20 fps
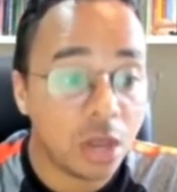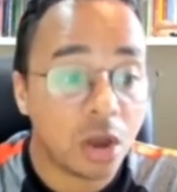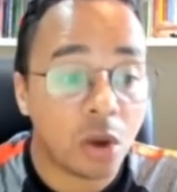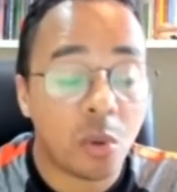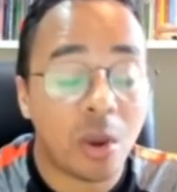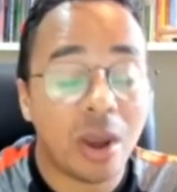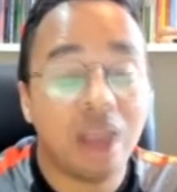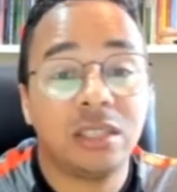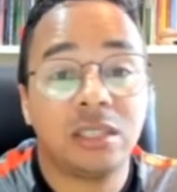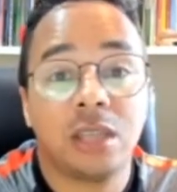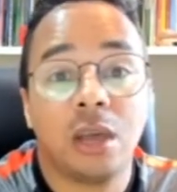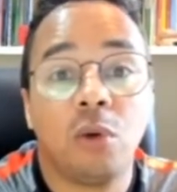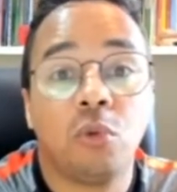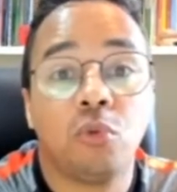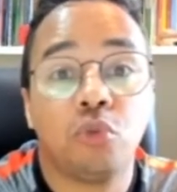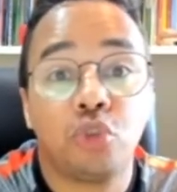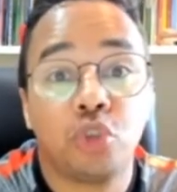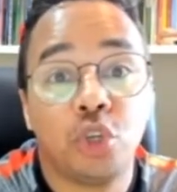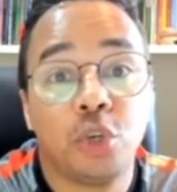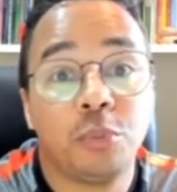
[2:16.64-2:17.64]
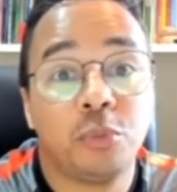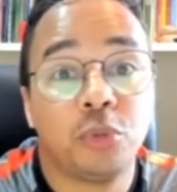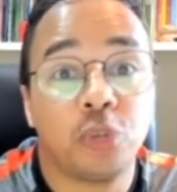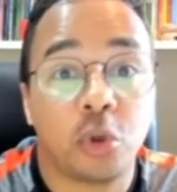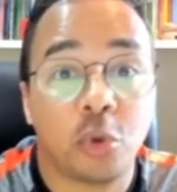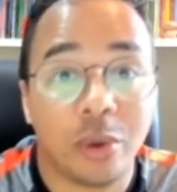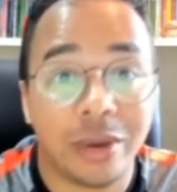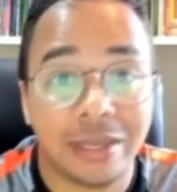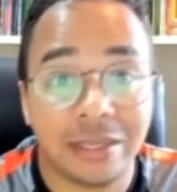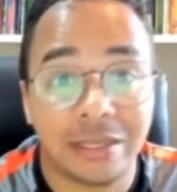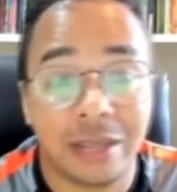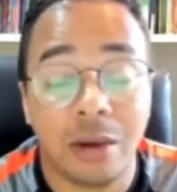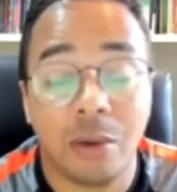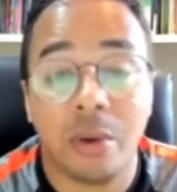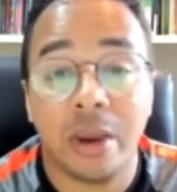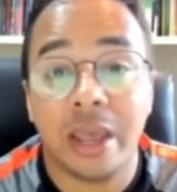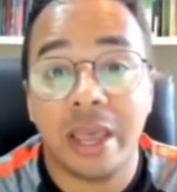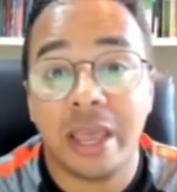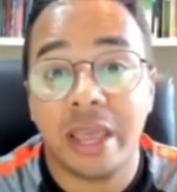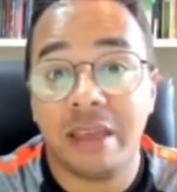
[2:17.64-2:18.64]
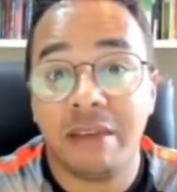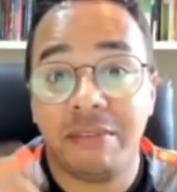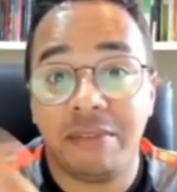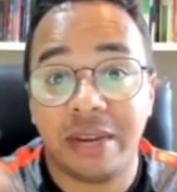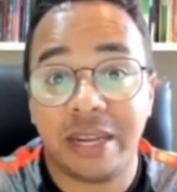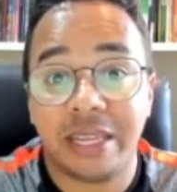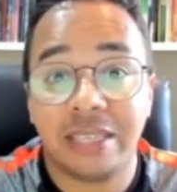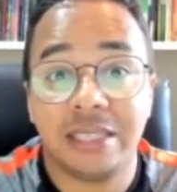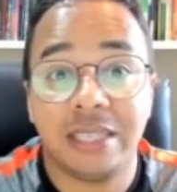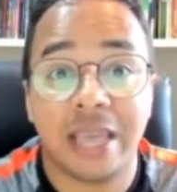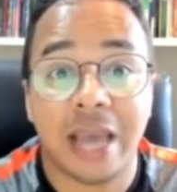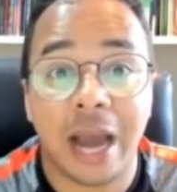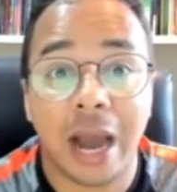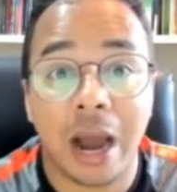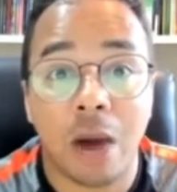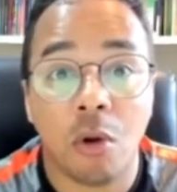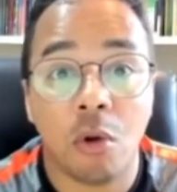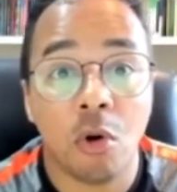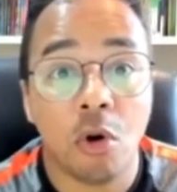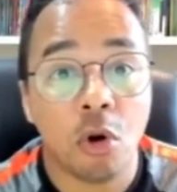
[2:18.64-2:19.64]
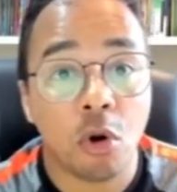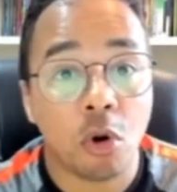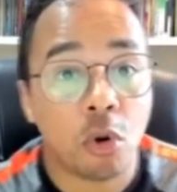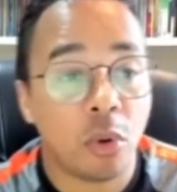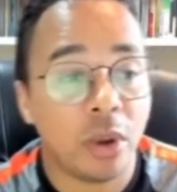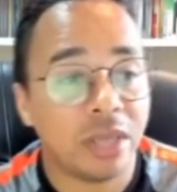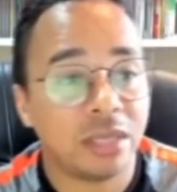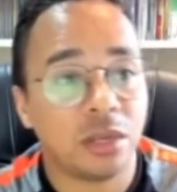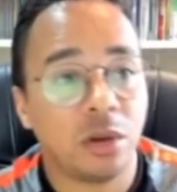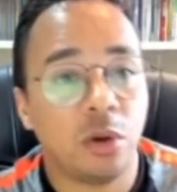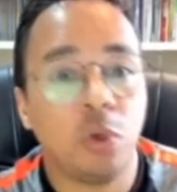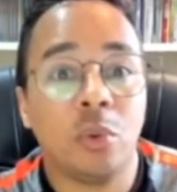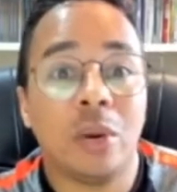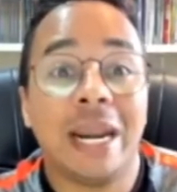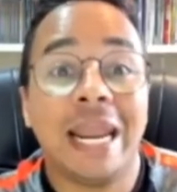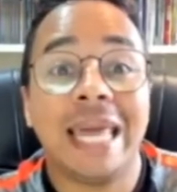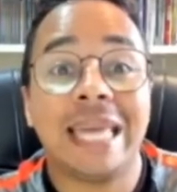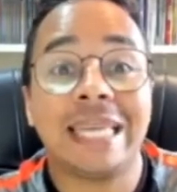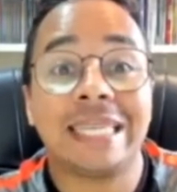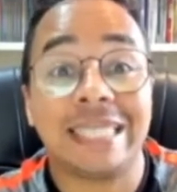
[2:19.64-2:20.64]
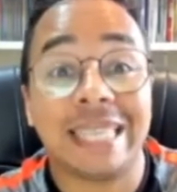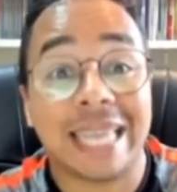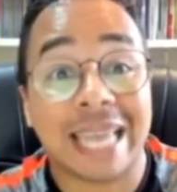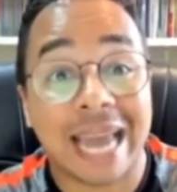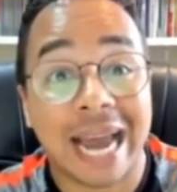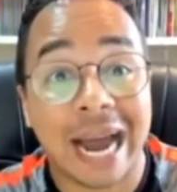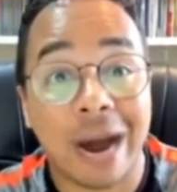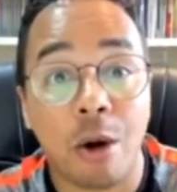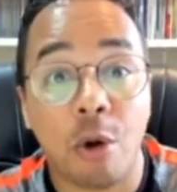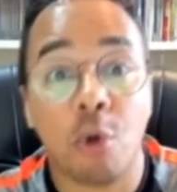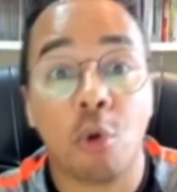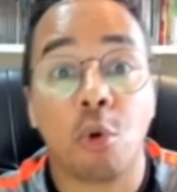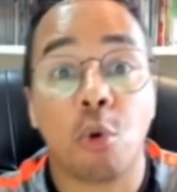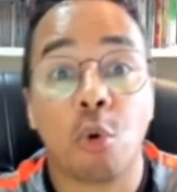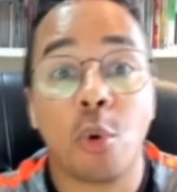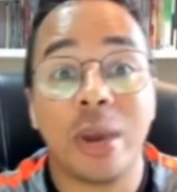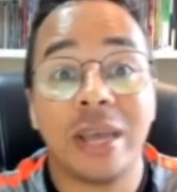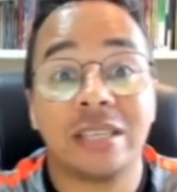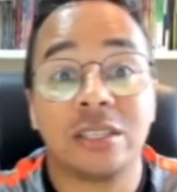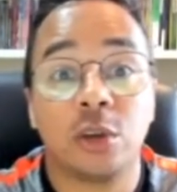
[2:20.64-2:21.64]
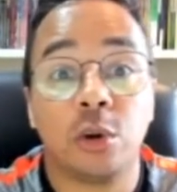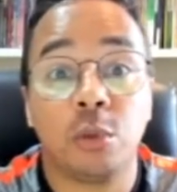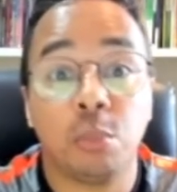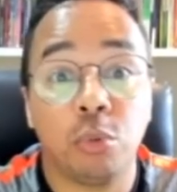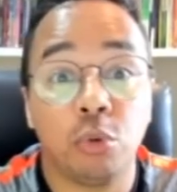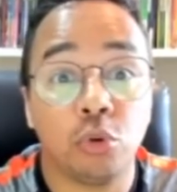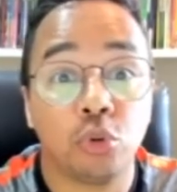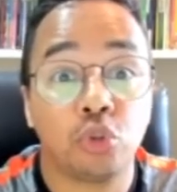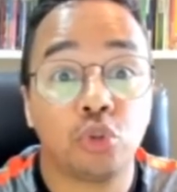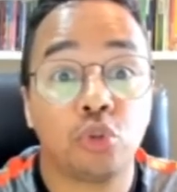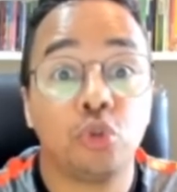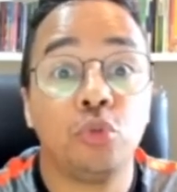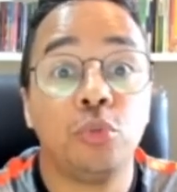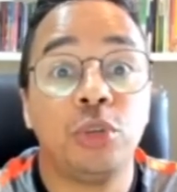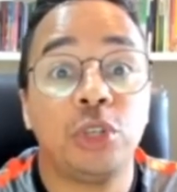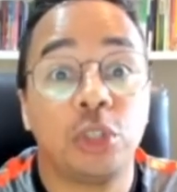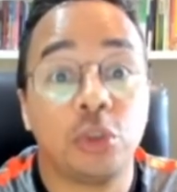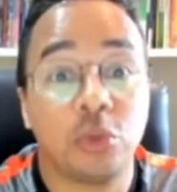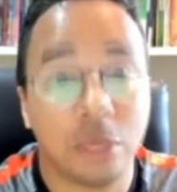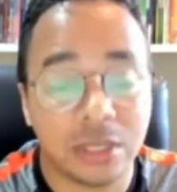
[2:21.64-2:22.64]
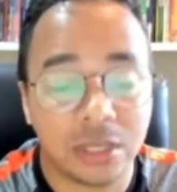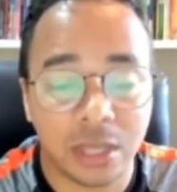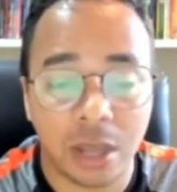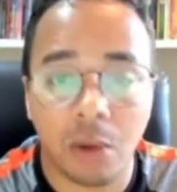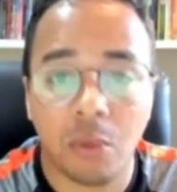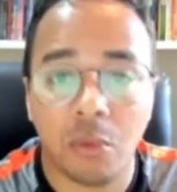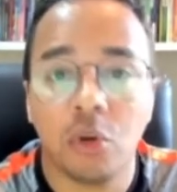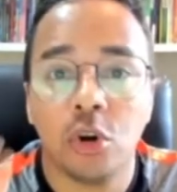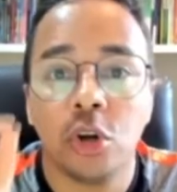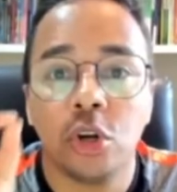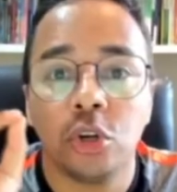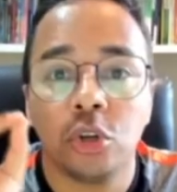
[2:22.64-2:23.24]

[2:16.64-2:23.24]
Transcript: Quais são os tipos de coesão? Referencial, coesão lexical, coesão por substituição.